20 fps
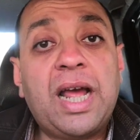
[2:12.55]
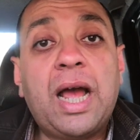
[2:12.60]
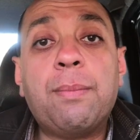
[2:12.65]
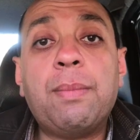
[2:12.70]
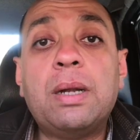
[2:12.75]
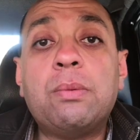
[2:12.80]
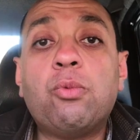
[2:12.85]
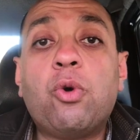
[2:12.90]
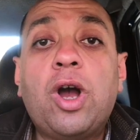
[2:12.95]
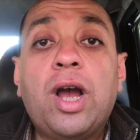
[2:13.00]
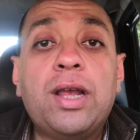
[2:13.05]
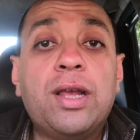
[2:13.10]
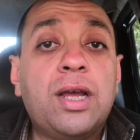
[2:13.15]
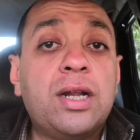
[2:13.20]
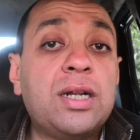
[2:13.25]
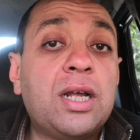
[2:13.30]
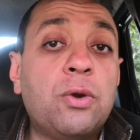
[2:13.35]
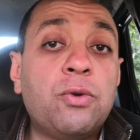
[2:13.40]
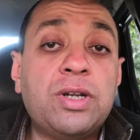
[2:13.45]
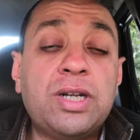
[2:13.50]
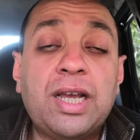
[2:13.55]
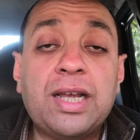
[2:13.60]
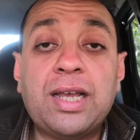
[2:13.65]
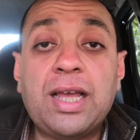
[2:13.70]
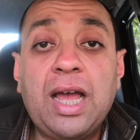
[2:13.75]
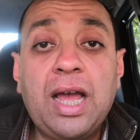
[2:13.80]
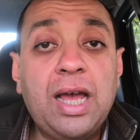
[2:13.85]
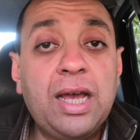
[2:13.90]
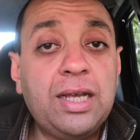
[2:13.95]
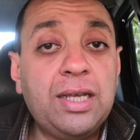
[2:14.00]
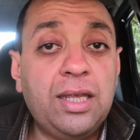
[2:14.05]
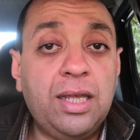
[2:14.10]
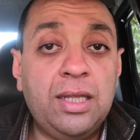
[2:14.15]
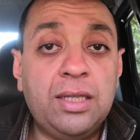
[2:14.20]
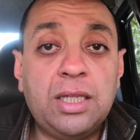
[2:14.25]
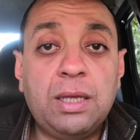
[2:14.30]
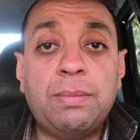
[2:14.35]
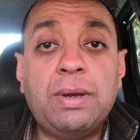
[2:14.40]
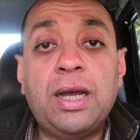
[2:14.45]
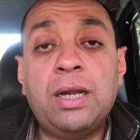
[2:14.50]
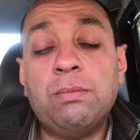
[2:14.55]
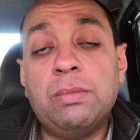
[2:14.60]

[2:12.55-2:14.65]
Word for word: عمل معين أو ينجحك أنت بقى